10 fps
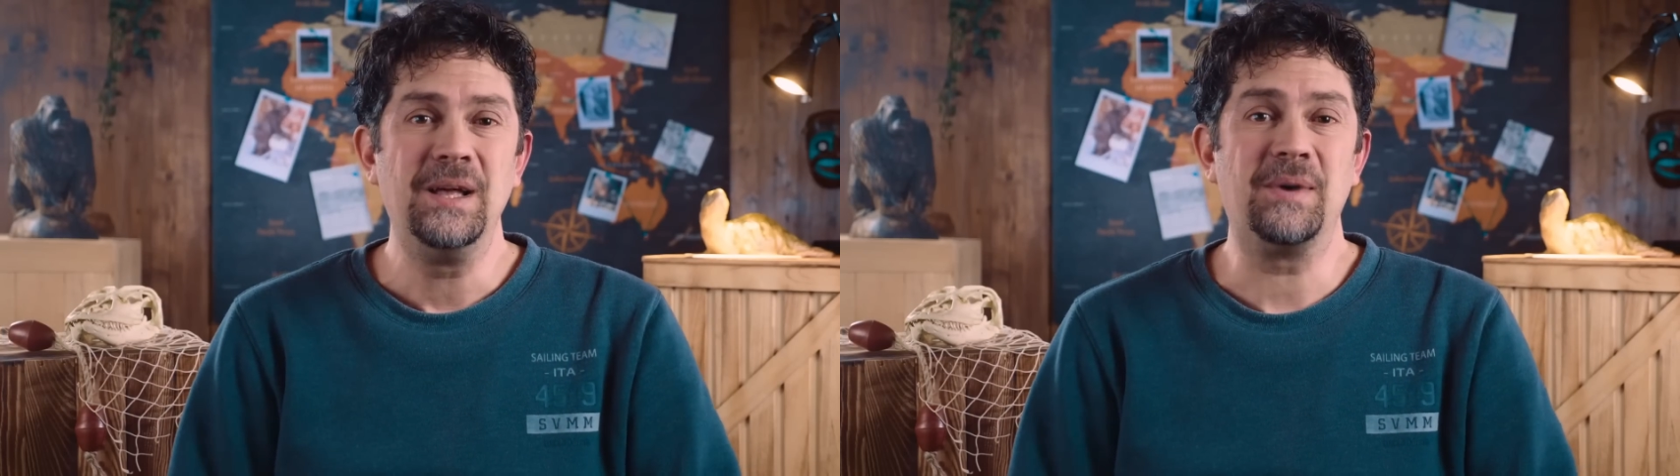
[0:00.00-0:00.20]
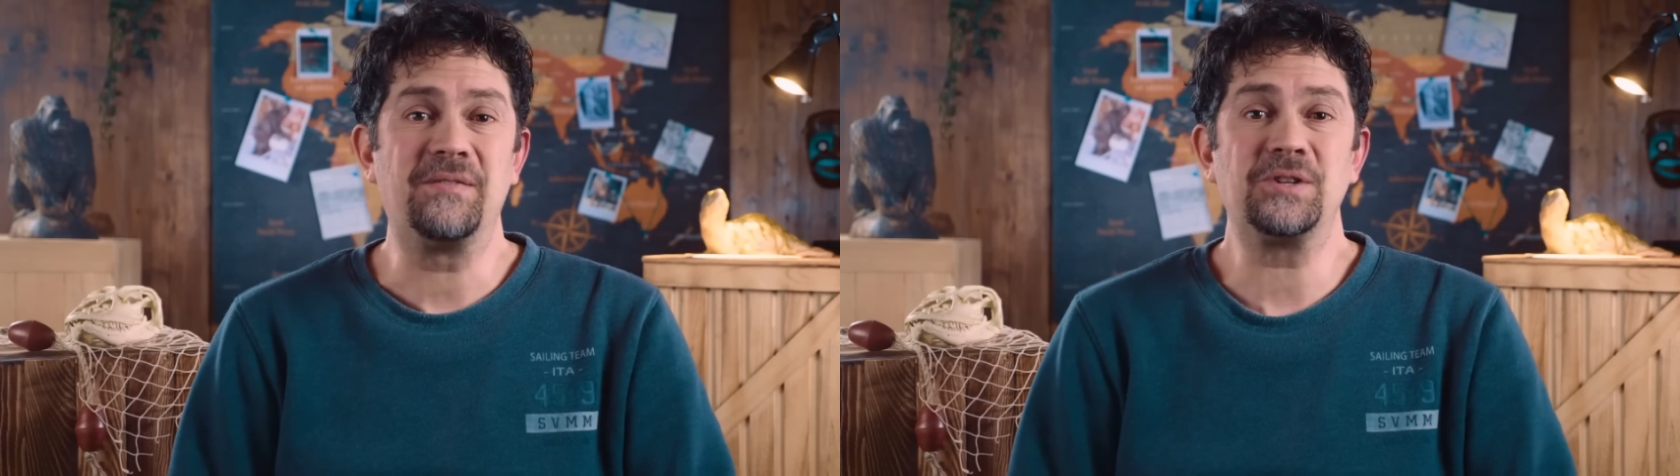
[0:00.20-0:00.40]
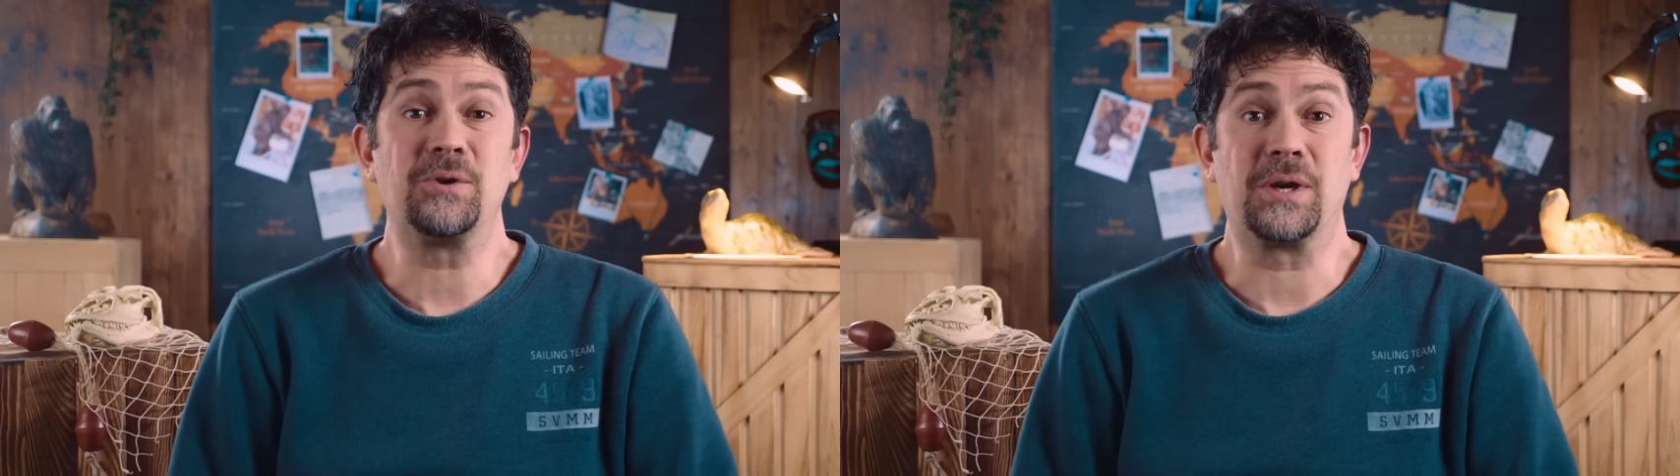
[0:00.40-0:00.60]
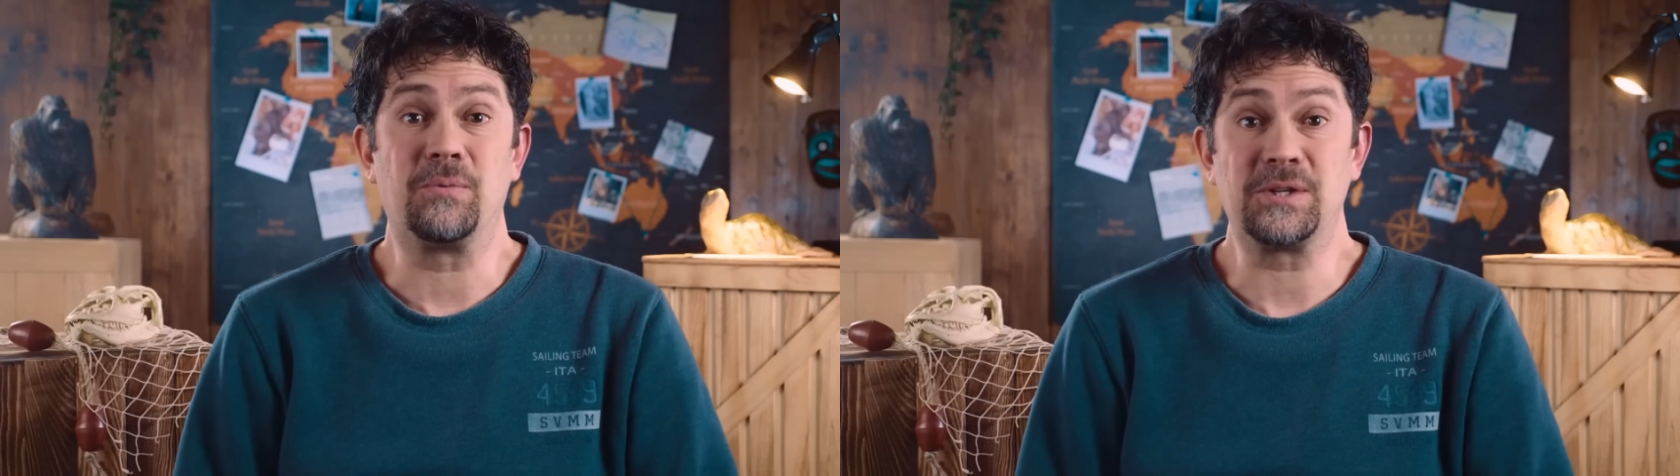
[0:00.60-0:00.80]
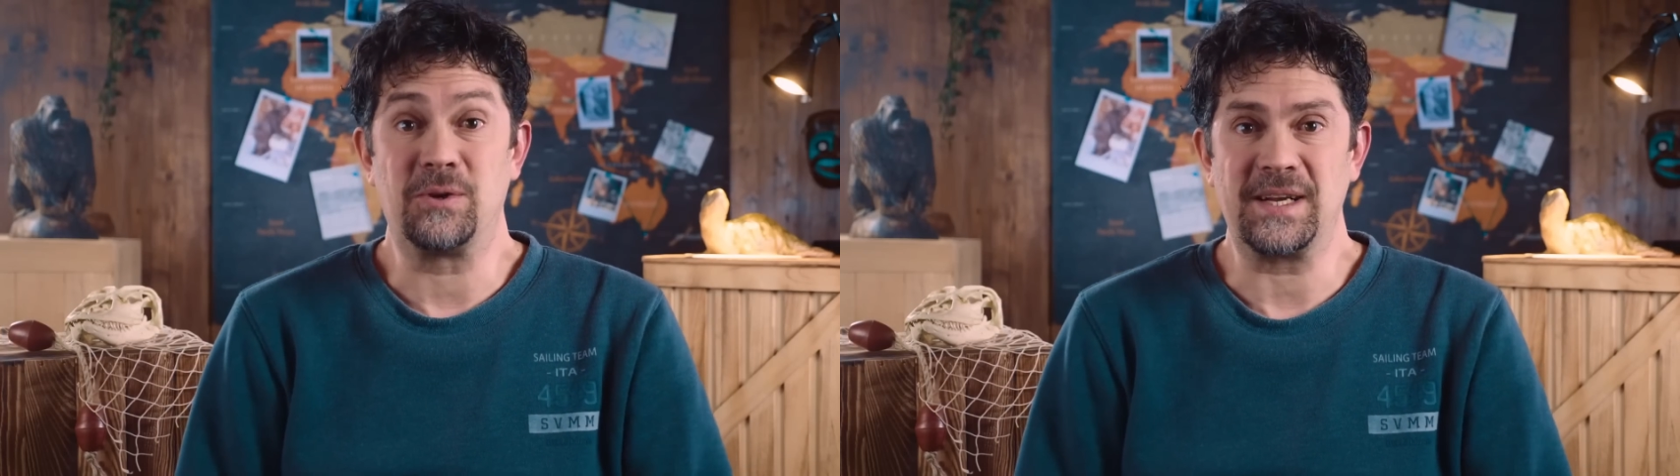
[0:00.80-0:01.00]
ma visto che
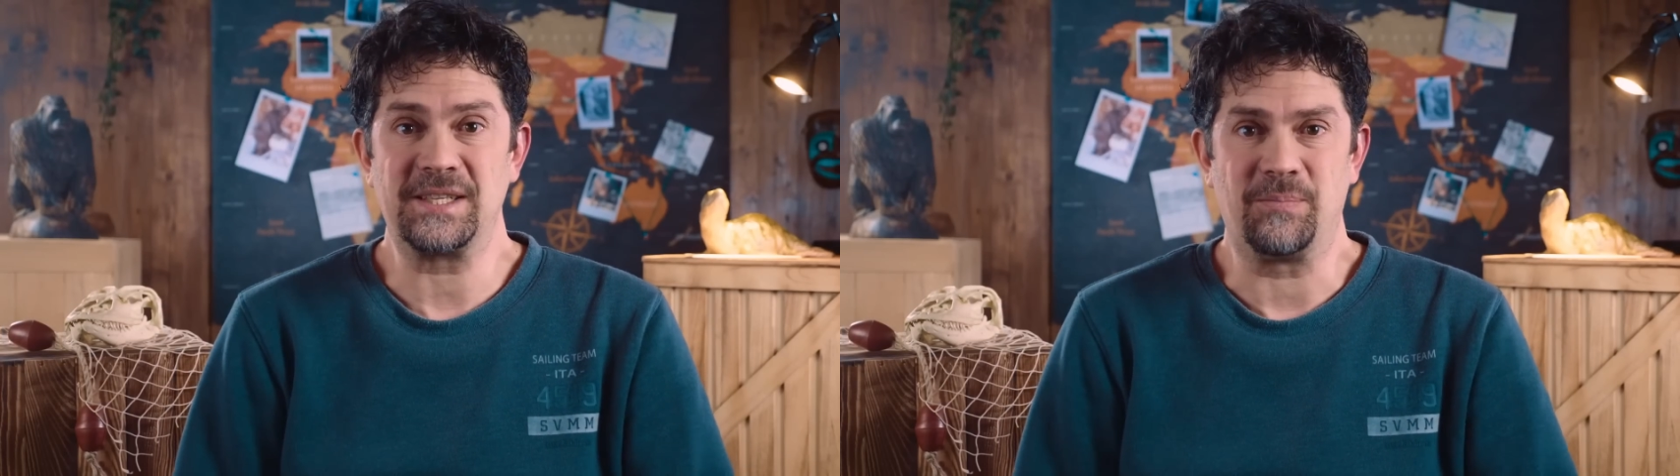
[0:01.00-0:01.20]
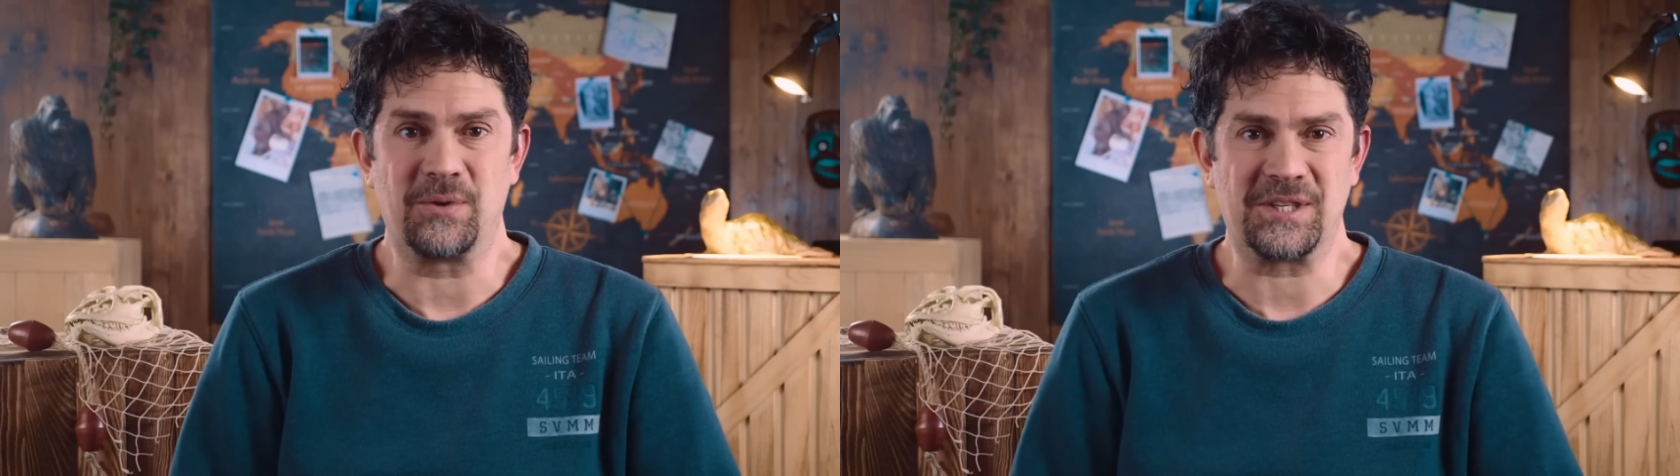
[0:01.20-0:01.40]
questo resta pur